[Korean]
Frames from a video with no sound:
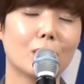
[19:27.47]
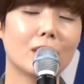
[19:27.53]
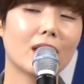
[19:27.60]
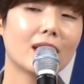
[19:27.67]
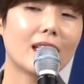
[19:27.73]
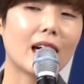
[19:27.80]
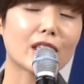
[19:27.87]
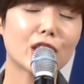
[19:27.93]

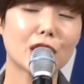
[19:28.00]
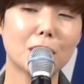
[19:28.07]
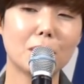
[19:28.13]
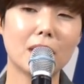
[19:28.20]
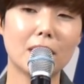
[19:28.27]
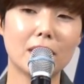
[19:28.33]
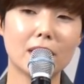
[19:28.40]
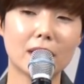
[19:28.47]
우리가
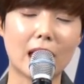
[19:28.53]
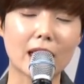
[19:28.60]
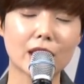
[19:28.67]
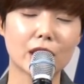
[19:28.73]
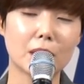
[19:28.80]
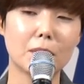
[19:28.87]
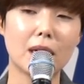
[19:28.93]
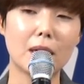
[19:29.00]
낙심한,
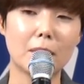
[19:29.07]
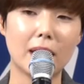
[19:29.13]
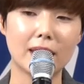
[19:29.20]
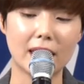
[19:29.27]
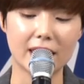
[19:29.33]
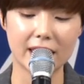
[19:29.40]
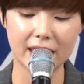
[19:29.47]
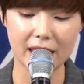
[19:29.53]
낙심할
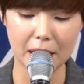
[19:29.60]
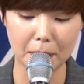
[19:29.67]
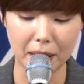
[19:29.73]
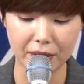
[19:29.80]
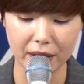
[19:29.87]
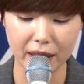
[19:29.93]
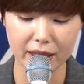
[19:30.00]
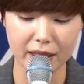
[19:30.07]
만한 일을
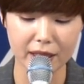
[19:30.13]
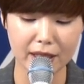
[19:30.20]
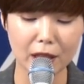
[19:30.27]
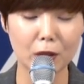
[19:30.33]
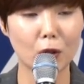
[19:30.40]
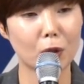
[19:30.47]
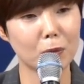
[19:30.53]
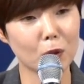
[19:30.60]
만났을
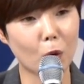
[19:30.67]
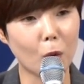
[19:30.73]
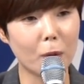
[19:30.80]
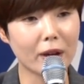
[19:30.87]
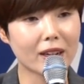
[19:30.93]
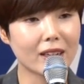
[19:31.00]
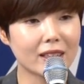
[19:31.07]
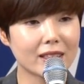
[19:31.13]
때도 여러분
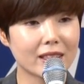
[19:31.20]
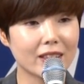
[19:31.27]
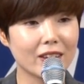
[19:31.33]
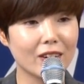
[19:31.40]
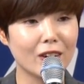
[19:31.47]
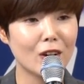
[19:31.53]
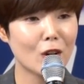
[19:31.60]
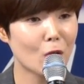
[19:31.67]

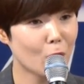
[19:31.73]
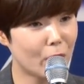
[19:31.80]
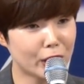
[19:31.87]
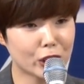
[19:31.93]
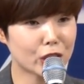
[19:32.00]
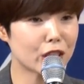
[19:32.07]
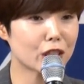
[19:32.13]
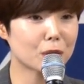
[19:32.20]
고백하세요.
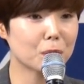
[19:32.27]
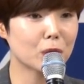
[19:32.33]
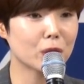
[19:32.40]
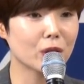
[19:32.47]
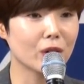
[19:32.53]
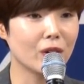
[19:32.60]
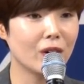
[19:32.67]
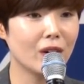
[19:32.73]

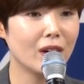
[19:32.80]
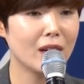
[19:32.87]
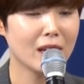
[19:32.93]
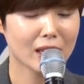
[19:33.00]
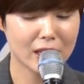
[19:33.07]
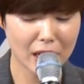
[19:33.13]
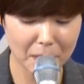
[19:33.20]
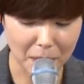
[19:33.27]
외치십시오.
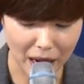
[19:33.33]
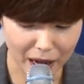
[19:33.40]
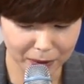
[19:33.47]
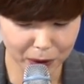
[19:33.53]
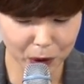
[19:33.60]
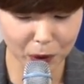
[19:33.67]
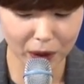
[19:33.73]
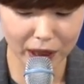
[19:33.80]
그의
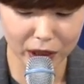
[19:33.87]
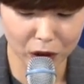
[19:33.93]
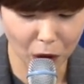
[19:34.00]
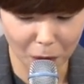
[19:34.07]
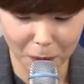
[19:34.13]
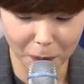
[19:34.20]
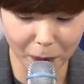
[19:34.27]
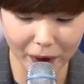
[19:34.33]
마음속에
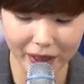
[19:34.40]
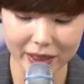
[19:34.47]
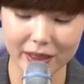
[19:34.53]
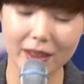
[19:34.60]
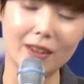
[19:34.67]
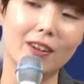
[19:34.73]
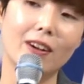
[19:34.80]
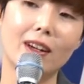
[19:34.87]

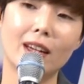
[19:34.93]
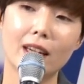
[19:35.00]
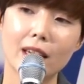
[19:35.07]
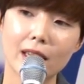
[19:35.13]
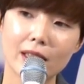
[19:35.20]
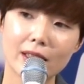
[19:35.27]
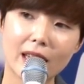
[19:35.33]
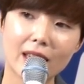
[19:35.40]
선포하세요.
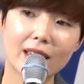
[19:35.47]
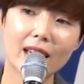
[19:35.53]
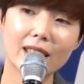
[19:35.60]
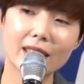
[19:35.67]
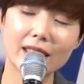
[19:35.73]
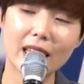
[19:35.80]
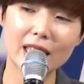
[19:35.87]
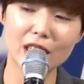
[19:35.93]
내게
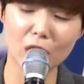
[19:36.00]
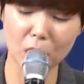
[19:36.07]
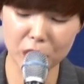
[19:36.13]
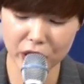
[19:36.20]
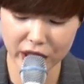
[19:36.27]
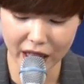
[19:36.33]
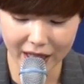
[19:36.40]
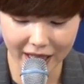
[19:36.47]
은혜는
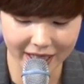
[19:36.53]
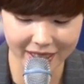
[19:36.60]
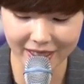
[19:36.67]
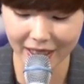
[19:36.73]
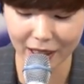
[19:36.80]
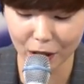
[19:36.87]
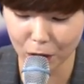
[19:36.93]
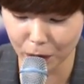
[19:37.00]
언제나
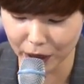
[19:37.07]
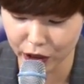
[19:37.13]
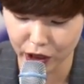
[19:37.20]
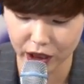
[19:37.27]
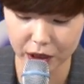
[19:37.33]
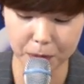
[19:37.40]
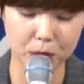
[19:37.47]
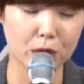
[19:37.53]
있다라고
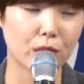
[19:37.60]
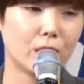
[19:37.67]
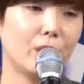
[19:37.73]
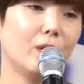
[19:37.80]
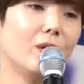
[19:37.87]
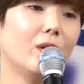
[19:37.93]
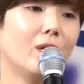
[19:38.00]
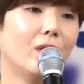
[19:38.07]

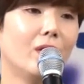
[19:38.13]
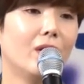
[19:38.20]
외치십시오.